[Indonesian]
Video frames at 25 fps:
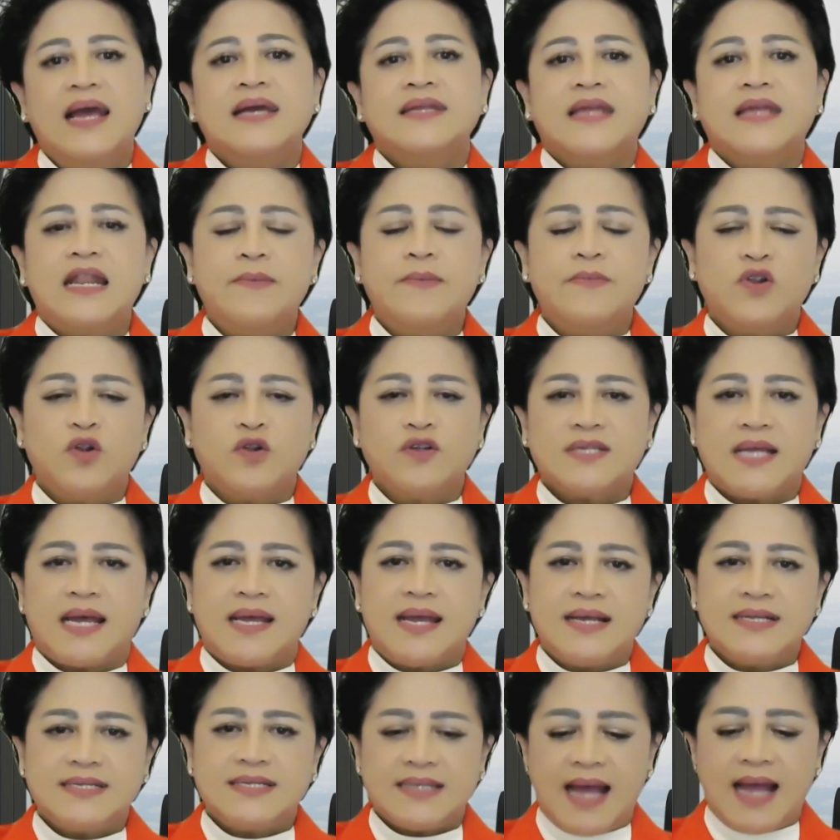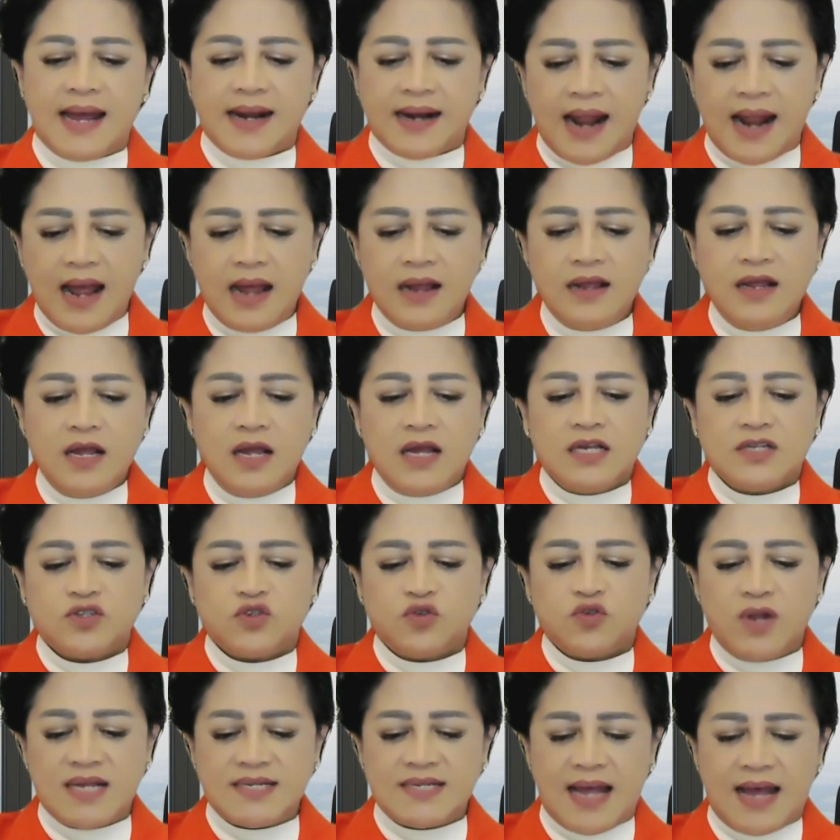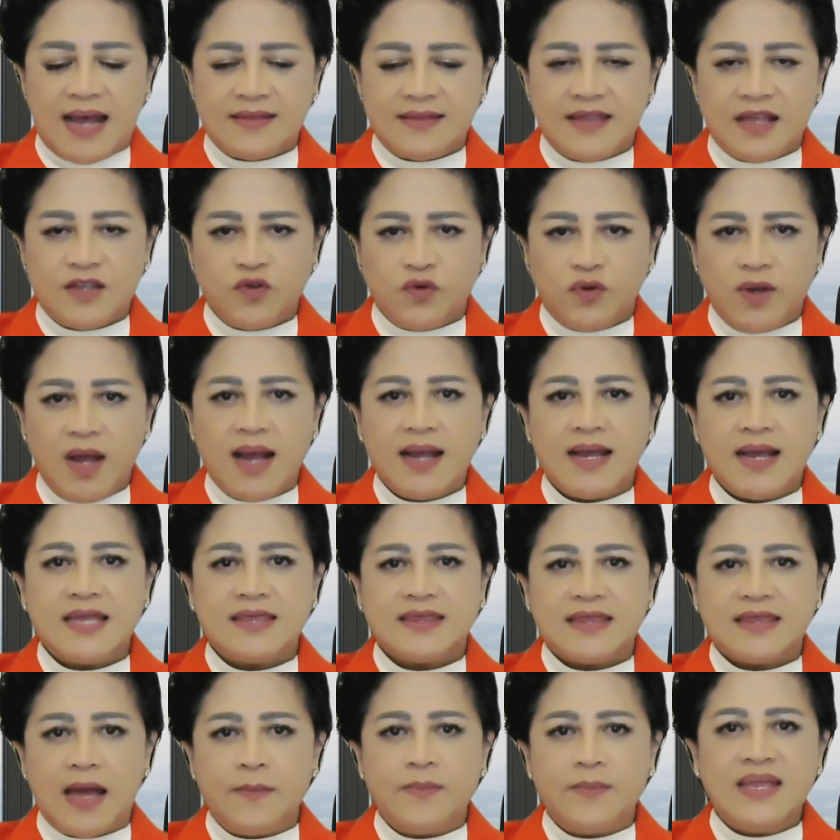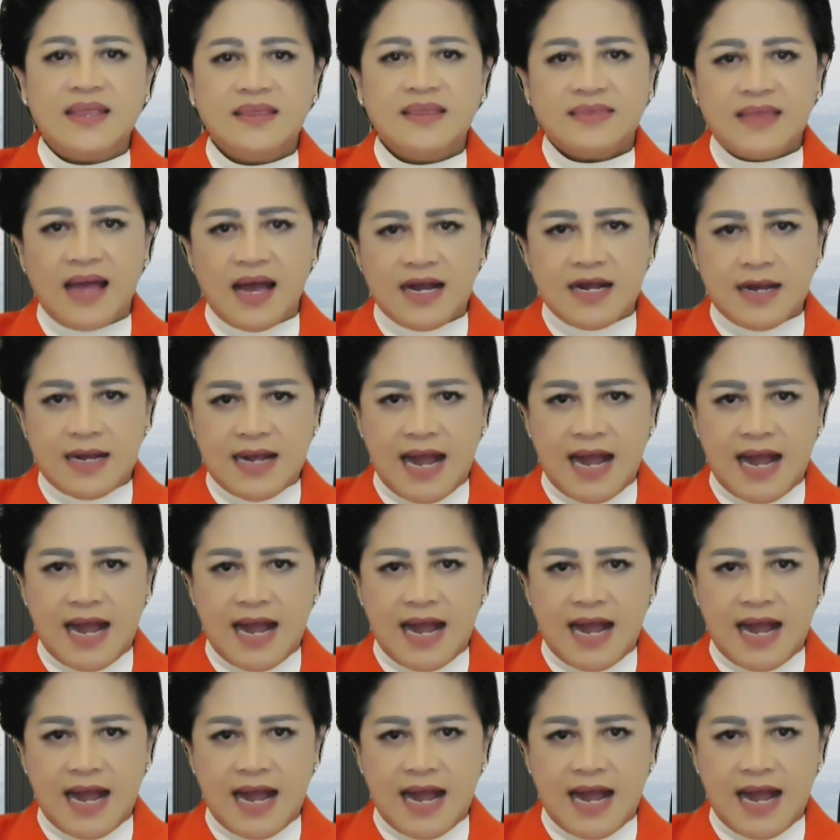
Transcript: jadi menurut saya sekarang sudah saatnya juga kita minta ke